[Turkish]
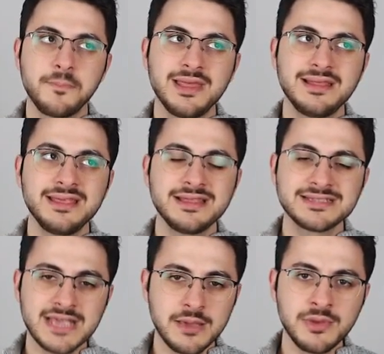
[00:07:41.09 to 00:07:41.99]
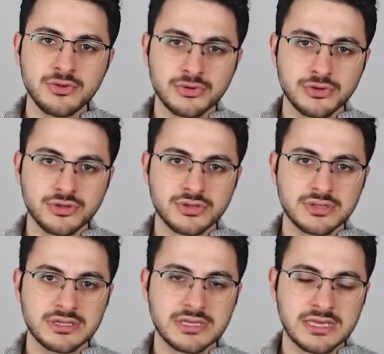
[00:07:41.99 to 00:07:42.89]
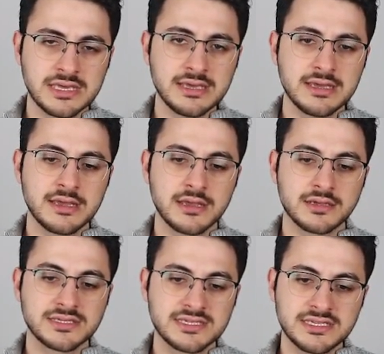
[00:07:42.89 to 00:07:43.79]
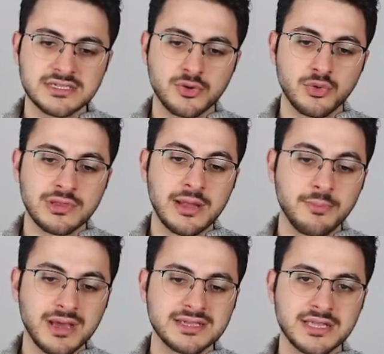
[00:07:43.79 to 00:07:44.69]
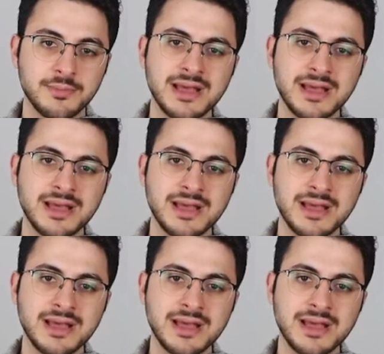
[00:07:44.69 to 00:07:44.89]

Bildiğinize emin olun ki siz kullanmak istedim.